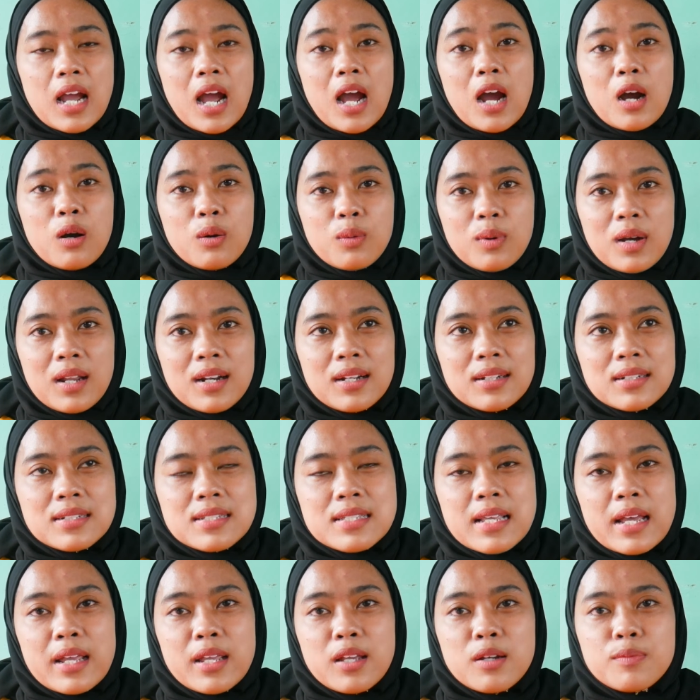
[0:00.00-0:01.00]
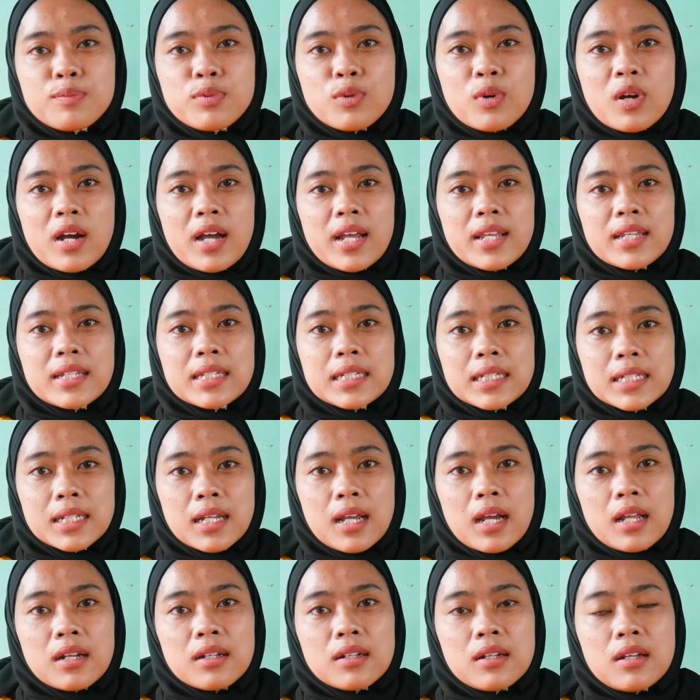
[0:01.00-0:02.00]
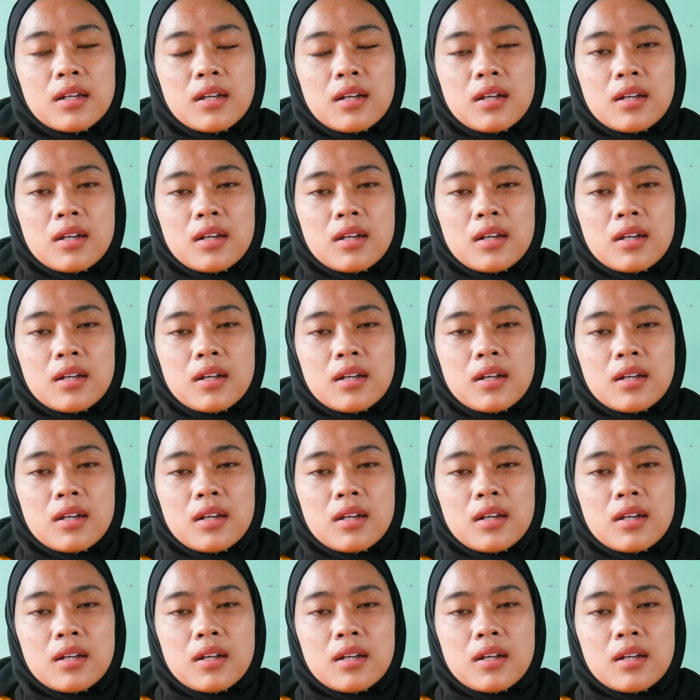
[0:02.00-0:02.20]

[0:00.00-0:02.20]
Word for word: awal saya buka ini kan